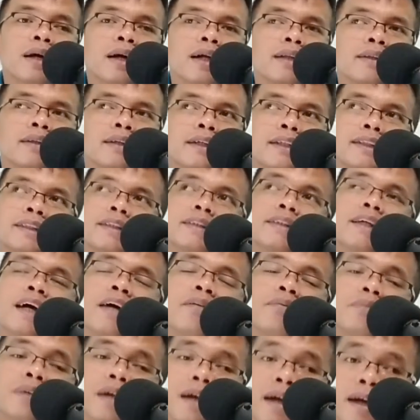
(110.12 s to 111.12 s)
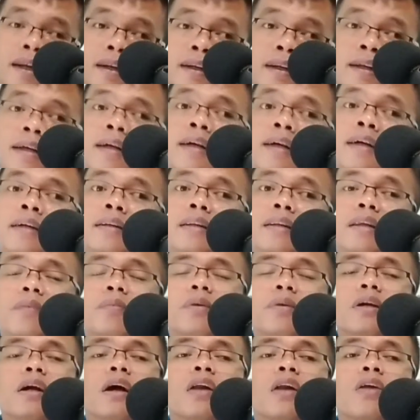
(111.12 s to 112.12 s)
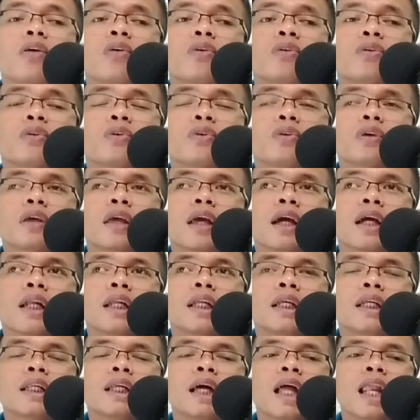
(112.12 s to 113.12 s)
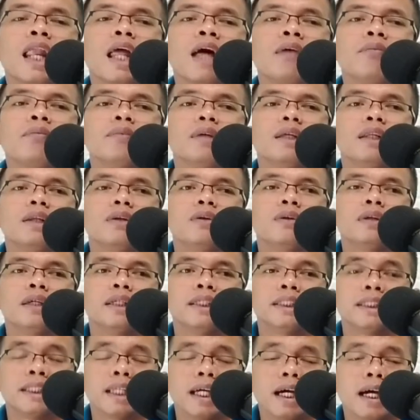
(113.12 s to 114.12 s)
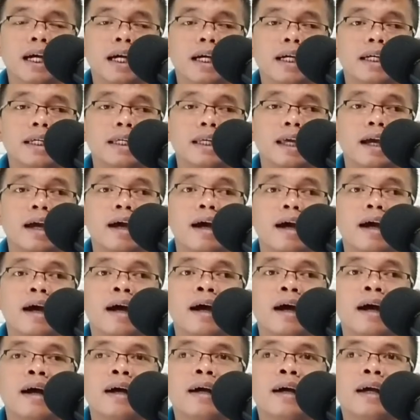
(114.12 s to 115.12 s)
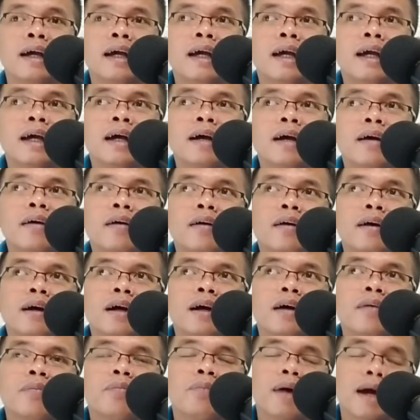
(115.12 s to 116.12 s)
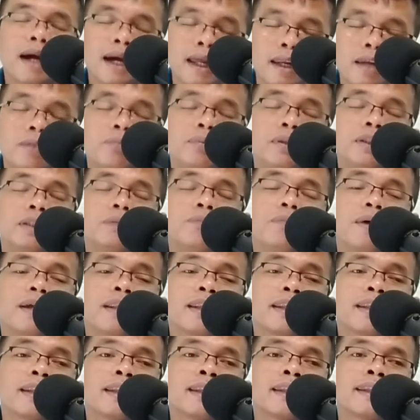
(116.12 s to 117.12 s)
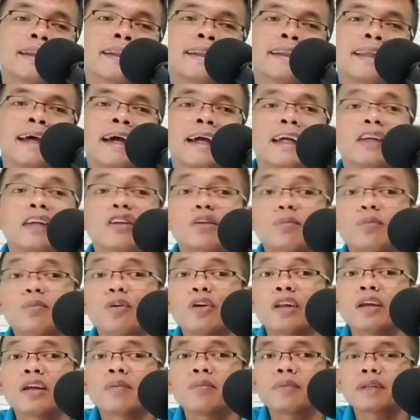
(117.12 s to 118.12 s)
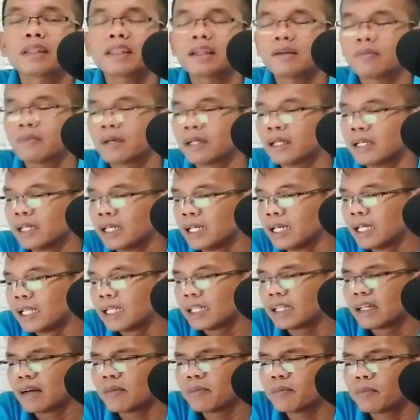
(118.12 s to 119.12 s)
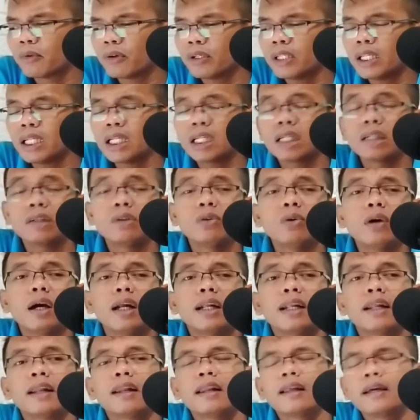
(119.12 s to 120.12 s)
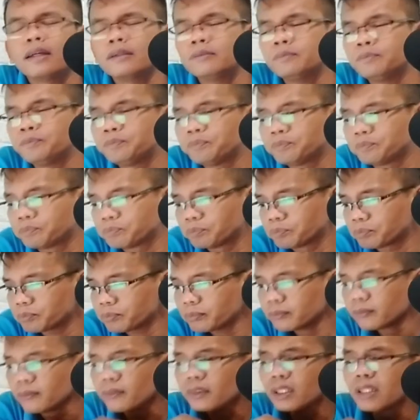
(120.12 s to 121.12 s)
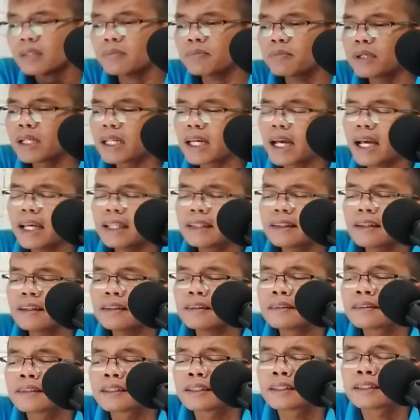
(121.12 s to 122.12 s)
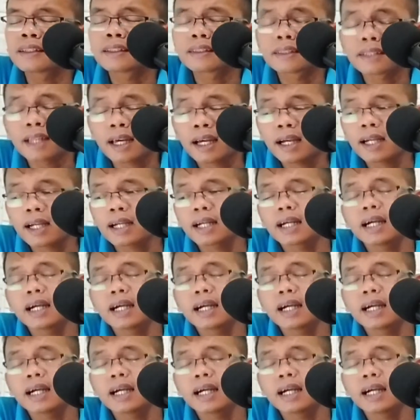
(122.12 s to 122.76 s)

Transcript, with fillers: bakal take time kan tapi kalau untuk yang di dalam Indonesia ya bakal lebih cepat itu poin yang pertama nah poin yang kedua adalah berkaitan tentang